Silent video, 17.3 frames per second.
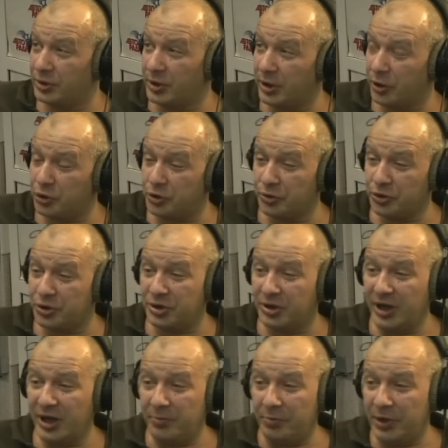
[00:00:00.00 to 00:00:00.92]
хорошие
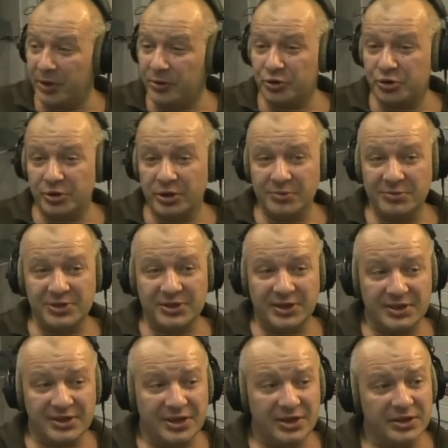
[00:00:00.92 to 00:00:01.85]
учителя. Первое, что они мне
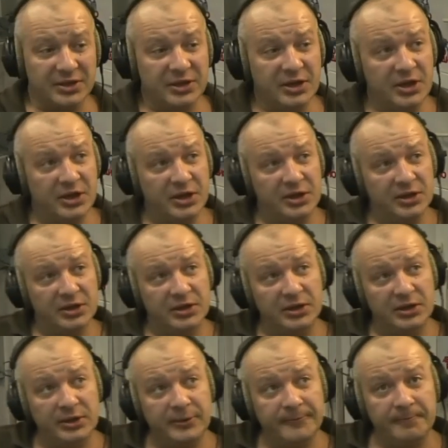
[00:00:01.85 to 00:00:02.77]
сказали,
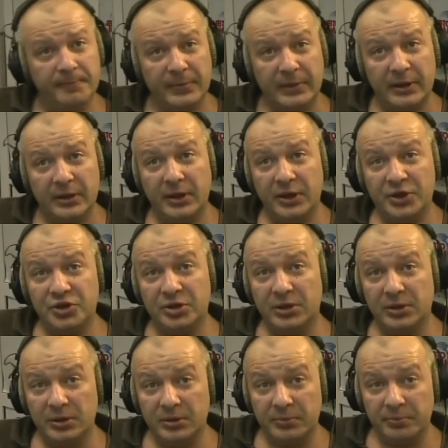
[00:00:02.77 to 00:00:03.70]
э, значит,
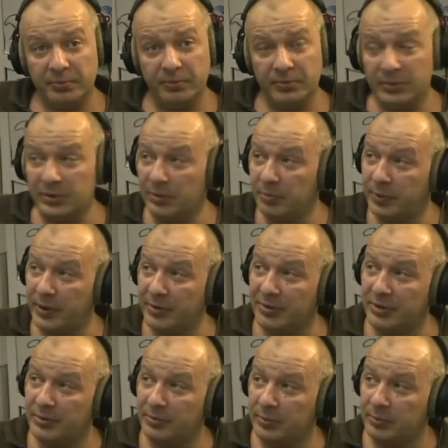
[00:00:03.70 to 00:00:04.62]
э,
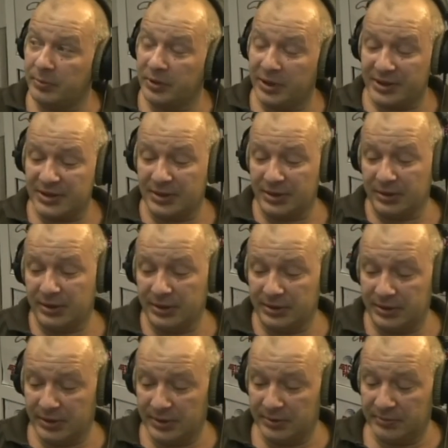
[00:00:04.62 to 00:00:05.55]
пойми, мотоцикл –
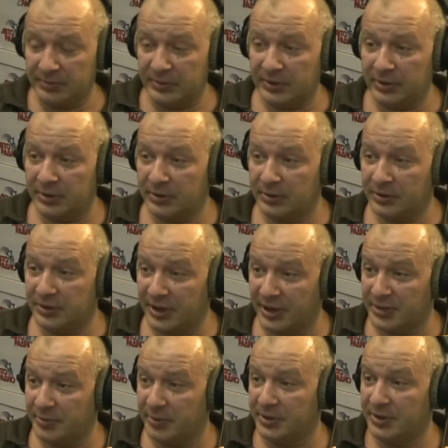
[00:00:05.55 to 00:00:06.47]
это э,
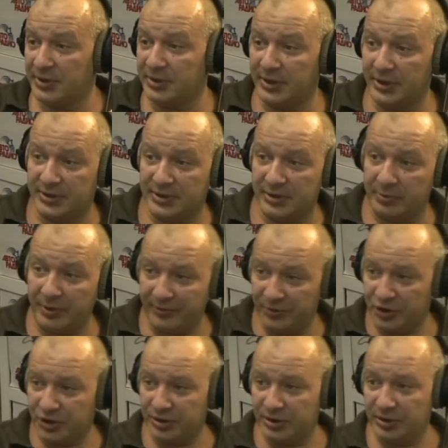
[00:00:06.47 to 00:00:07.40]
транспортное средство
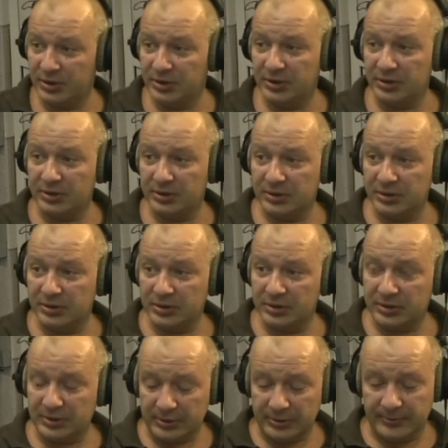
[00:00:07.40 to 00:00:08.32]
повышенной
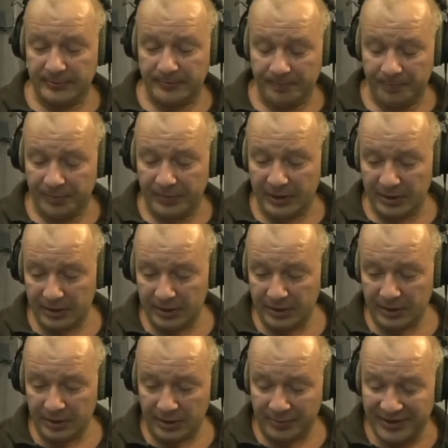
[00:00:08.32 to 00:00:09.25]

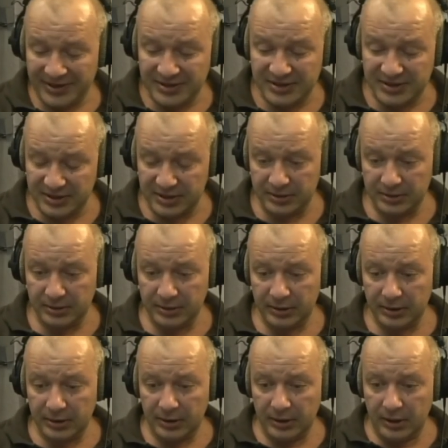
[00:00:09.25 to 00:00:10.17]
э, опасности.
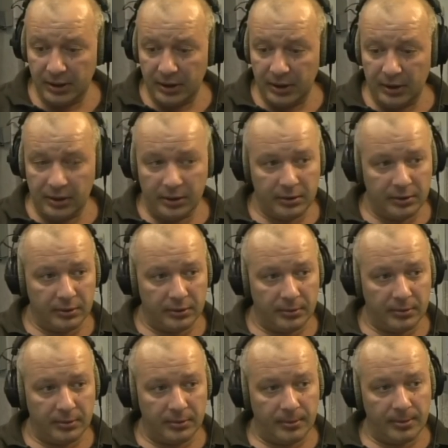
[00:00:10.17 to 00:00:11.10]
Но хуже только
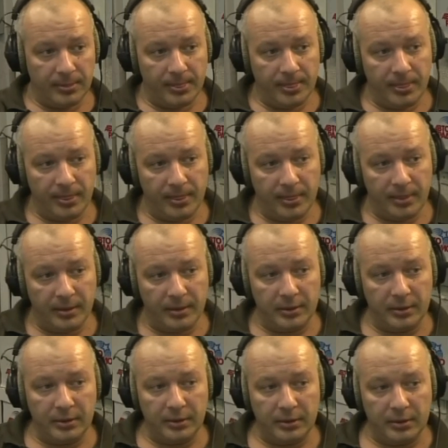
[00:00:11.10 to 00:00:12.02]
снегоход и квадроцикл, на
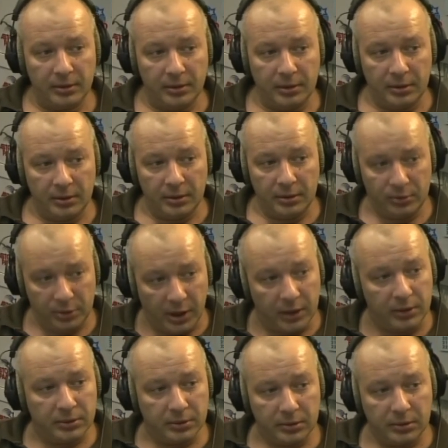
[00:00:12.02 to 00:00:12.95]
самом деле. Ну да.
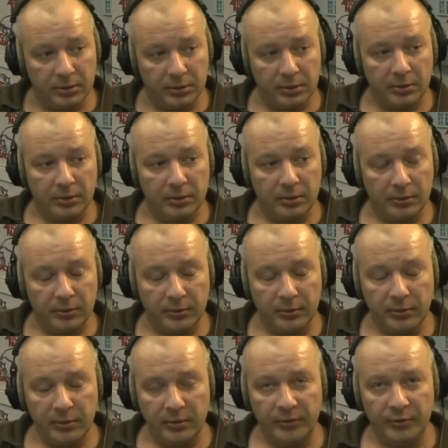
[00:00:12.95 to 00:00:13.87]
Да, да.
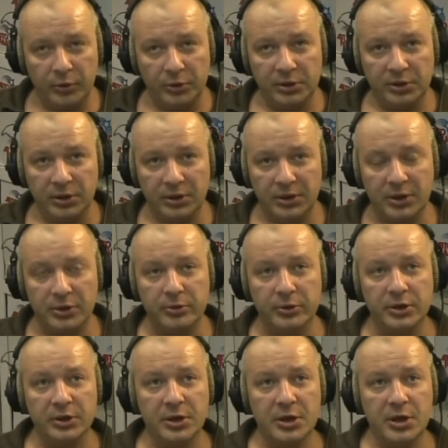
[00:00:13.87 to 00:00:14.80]
Вот, на
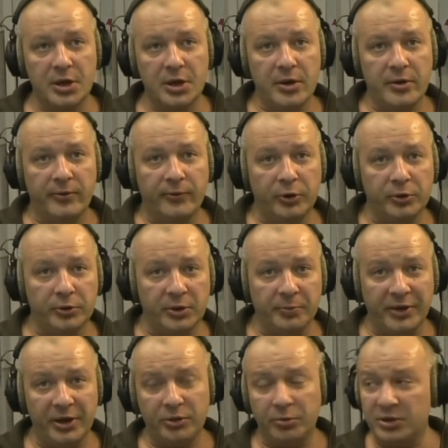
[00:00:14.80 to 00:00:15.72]
дороге. Вот, и
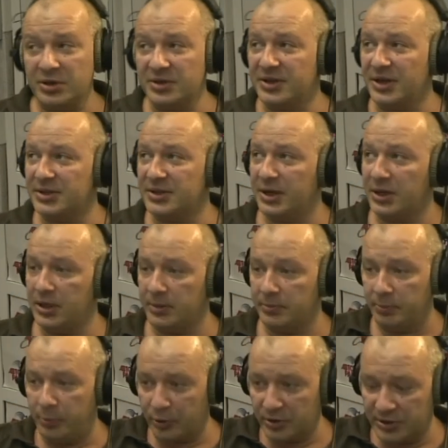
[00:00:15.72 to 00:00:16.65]
поэтому они сказали,
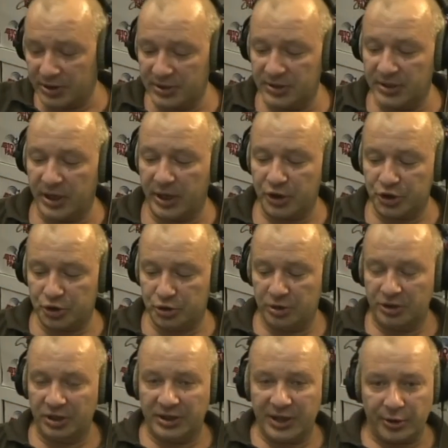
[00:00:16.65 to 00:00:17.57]
просто знаешь, что
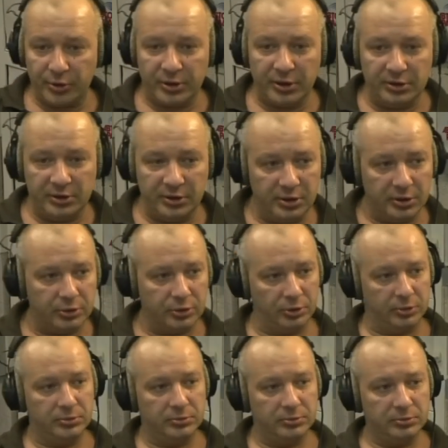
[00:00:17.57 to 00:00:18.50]
на дороге ты никто.